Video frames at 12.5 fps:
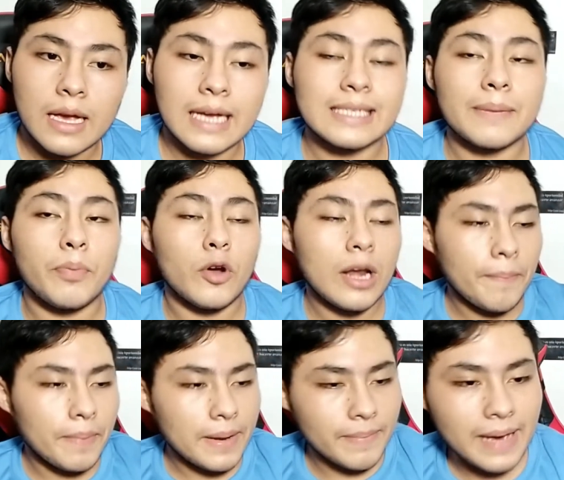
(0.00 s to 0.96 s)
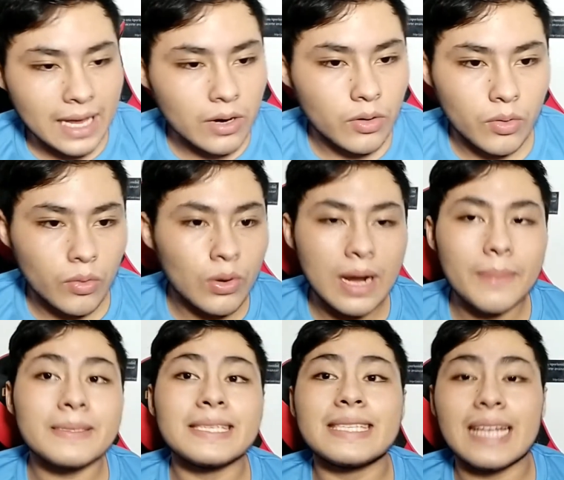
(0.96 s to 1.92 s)
que se pone primero, una
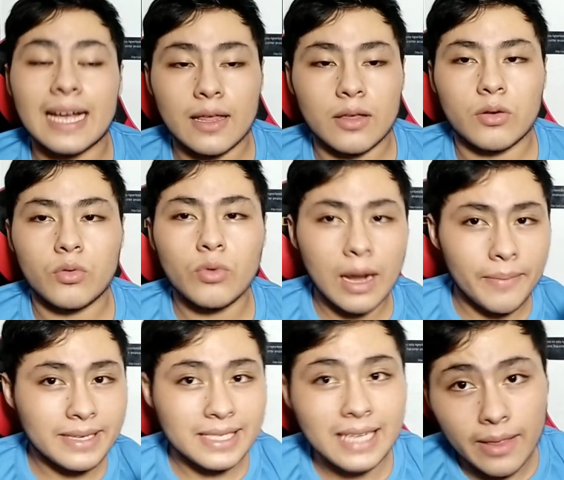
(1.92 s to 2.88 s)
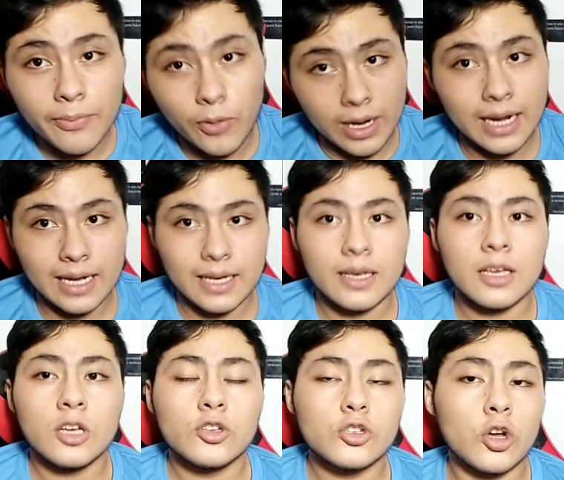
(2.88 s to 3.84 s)
amistad, una amistad buena,
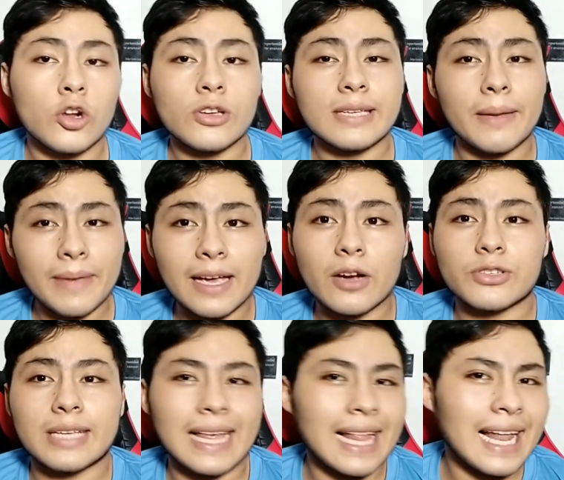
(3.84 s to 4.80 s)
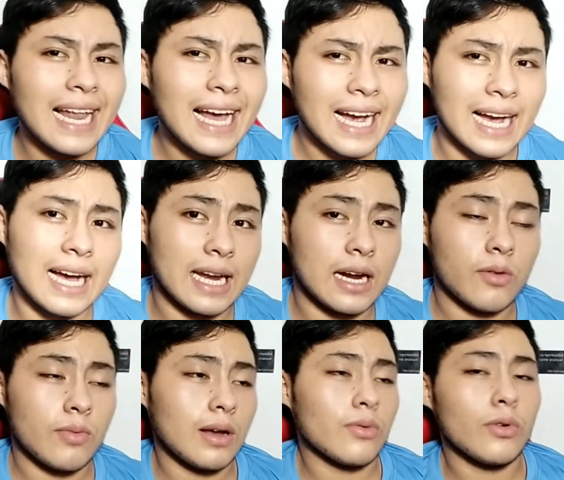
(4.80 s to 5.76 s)
son los amigos que dan la cara
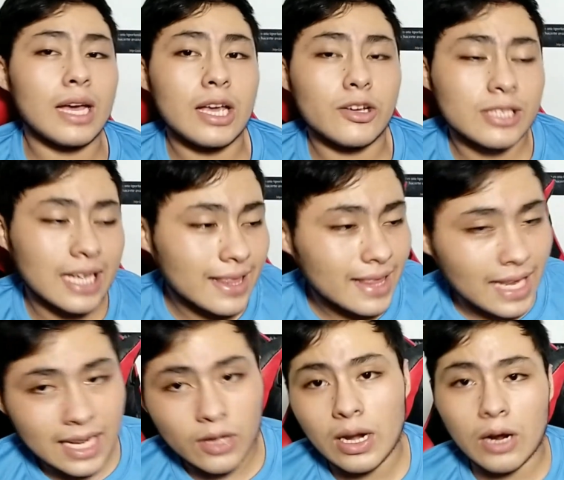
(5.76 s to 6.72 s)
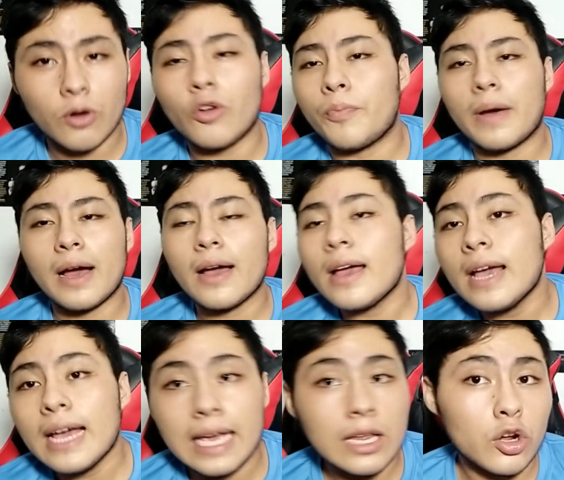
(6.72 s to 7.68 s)
cuando ellos han tenido la culpa
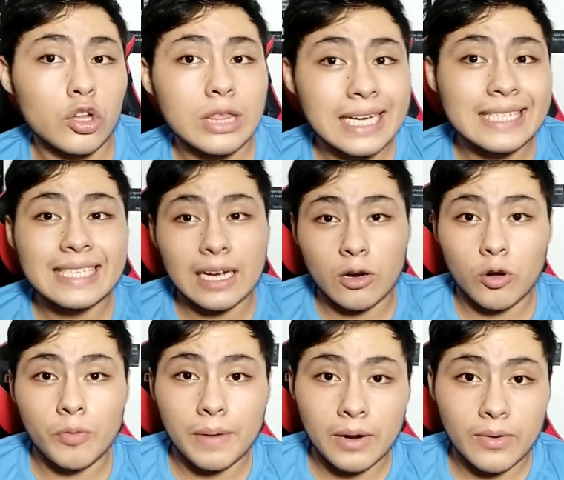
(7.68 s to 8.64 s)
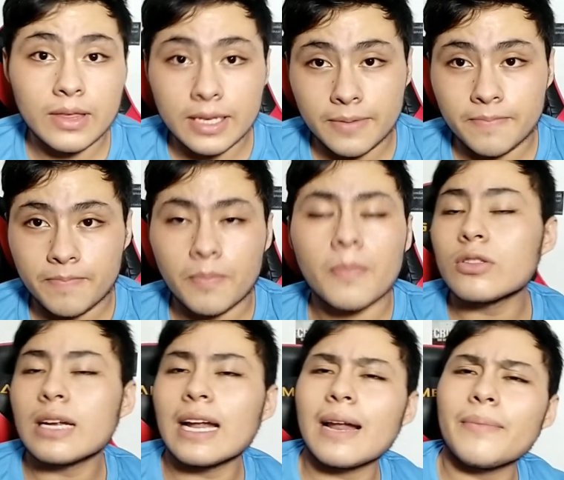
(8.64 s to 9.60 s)
y no te están culpando a ti.
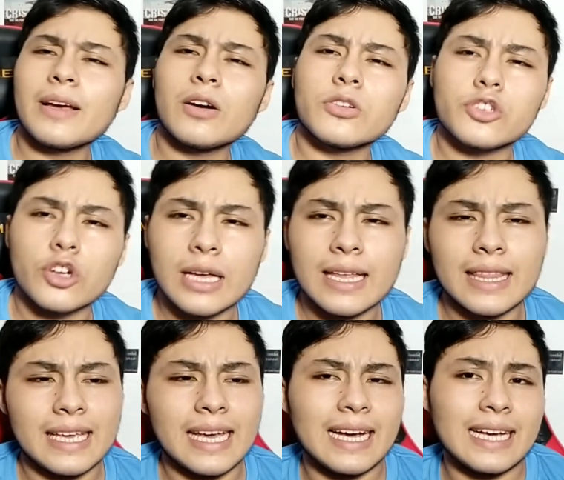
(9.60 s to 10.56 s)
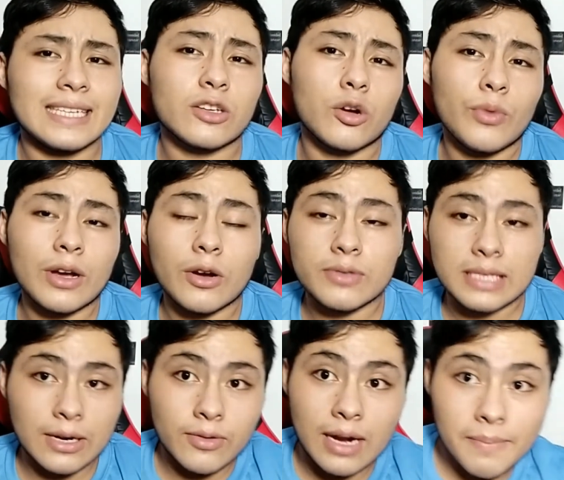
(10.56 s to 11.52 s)
Encontrar amigos hoy en día es como
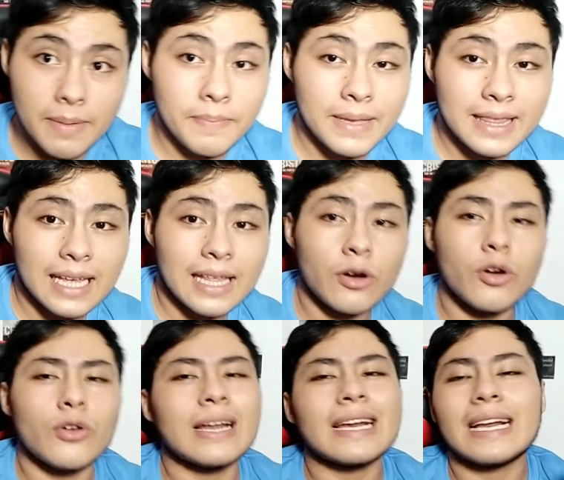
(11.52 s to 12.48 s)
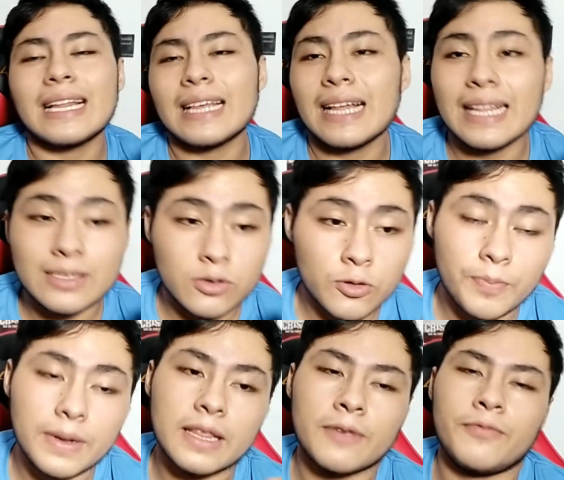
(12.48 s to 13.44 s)
encontrar una pepita de oro, en realidad es
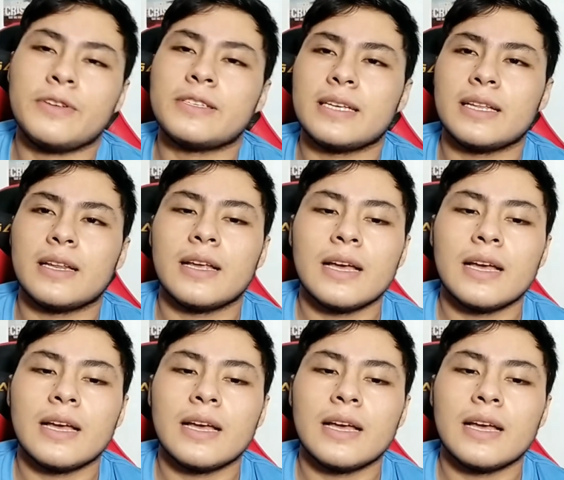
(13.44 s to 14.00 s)
súper difícil.